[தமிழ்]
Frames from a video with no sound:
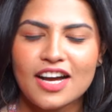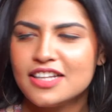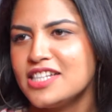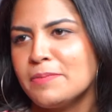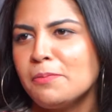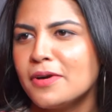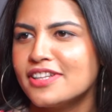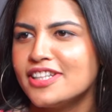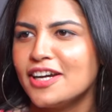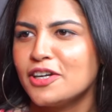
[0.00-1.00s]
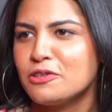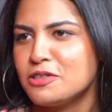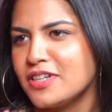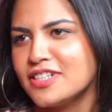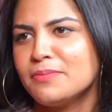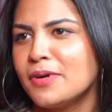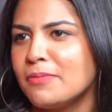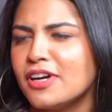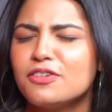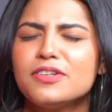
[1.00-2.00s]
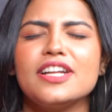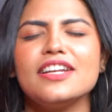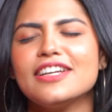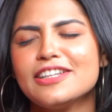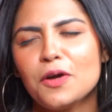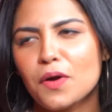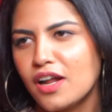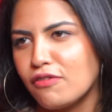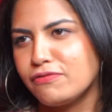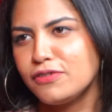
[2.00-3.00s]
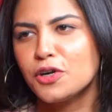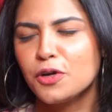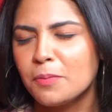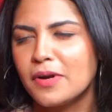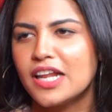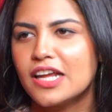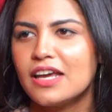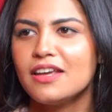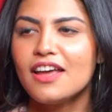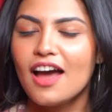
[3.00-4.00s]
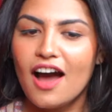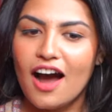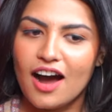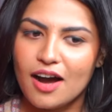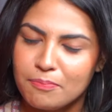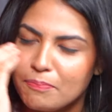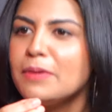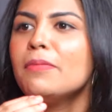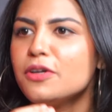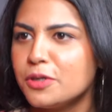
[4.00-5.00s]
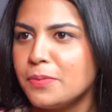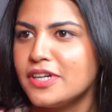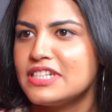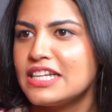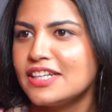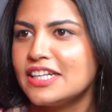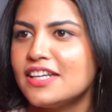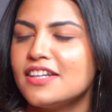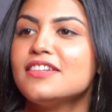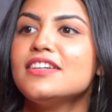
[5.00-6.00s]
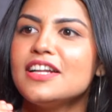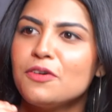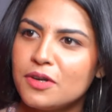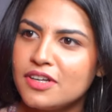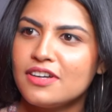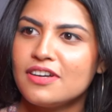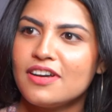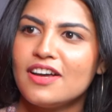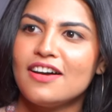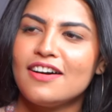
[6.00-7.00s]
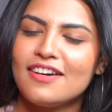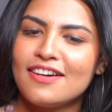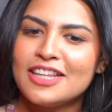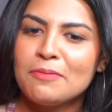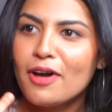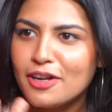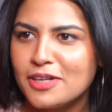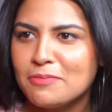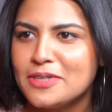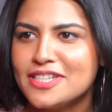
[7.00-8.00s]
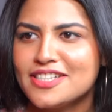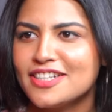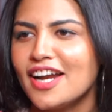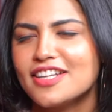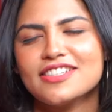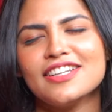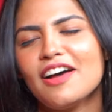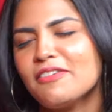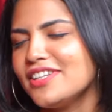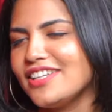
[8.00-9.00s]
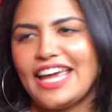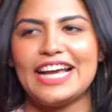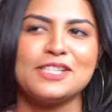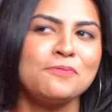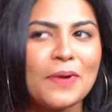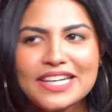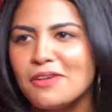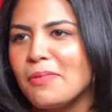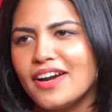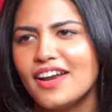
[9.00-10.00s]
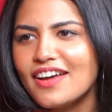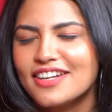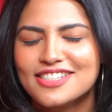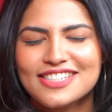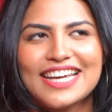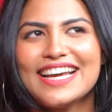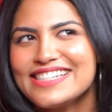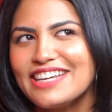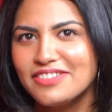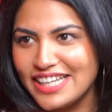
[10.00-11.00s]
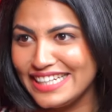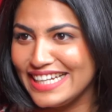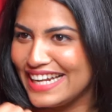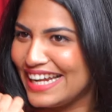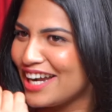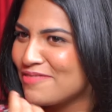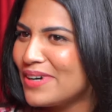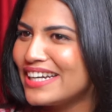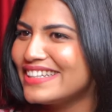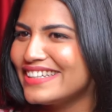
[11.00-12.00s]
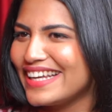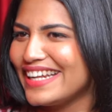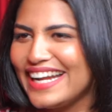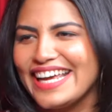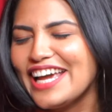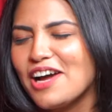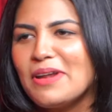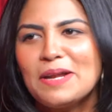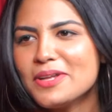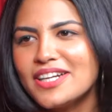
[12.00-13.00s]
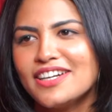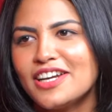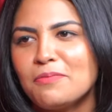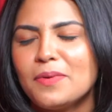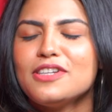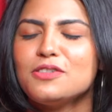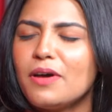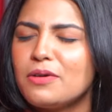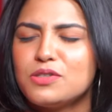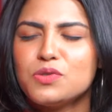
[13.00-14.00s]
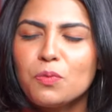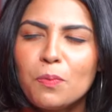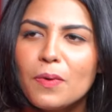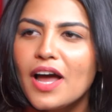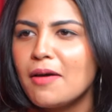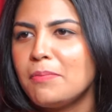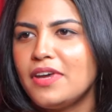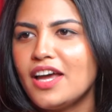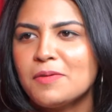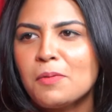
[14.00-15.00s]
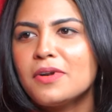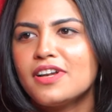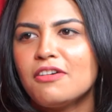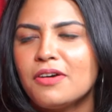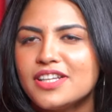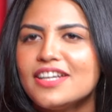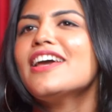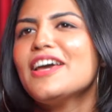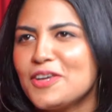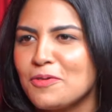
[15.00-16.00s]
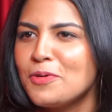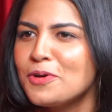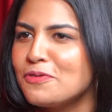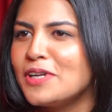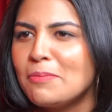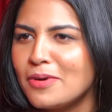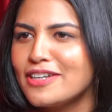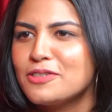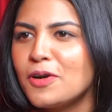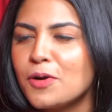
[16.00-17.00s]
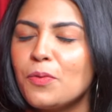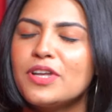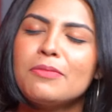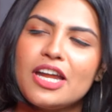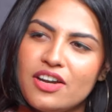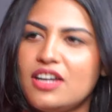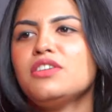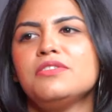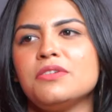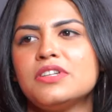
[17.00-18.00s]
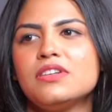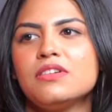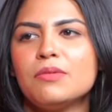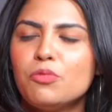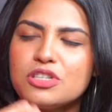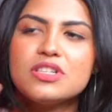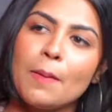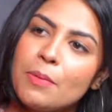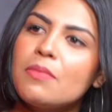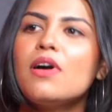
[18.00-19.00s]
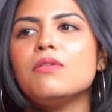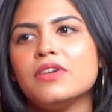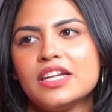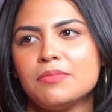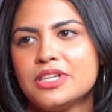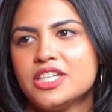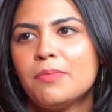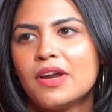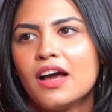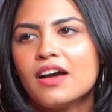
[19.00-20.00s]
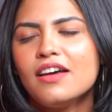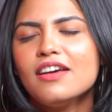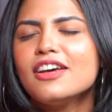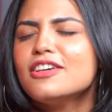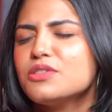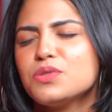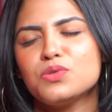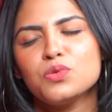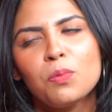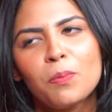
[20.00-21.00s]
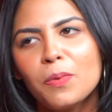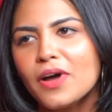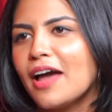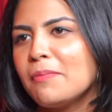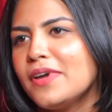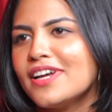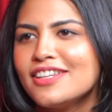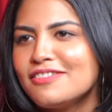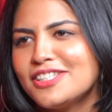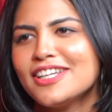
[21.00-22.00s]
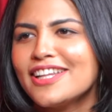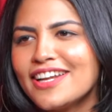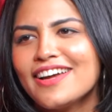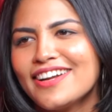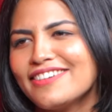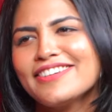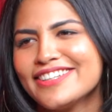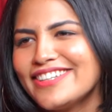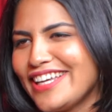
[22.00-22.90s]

கந்தசாமி படத்துல ஆகட்டும் சிவாஜி படமாகட்டும் எல்லாத்துலேயும் அவங்கள நான் அவ்வளோ அடோர் பண்ணியிருக்கேன் அப்படிப்பட்ட ஒரு பர்சனாலிட்டி கிட்ட இருந்து எனக்கு ஒரு இந்த மாதிரி ஒரு அப்ரிசியேஷன் கிடச்சதெல்லாம் நான் வந்து எக்ஸ்பெக்டே பண்ணல ஸ்டேஜ்லேயே வந்து என்ன ரியாக்ட் பண்ணுறதுன்னு தெரியலையே அப்படின்னு நான் நின்றுருப்பேன் ஸோ ஐ வாஸ் சூப்பர் ஹாப்பி அந்த மூமெண்ட்டில் அவங்க வந்து எ பியூட்டிஃபுல் அப்படிலாம் சொல்கிறப்போ அந்த மாதிரி என்னோட இன்டர்வியூ வந்து முடிச்சதுக்கு அப்புறமாவும் அவங்க எனக்கு அப்ரிஷியேட் பண்ணாங்க ஸோ சூப்பர் ஹாப்பி அந்த விஷயத்துலலாம் எனக்கு வந்து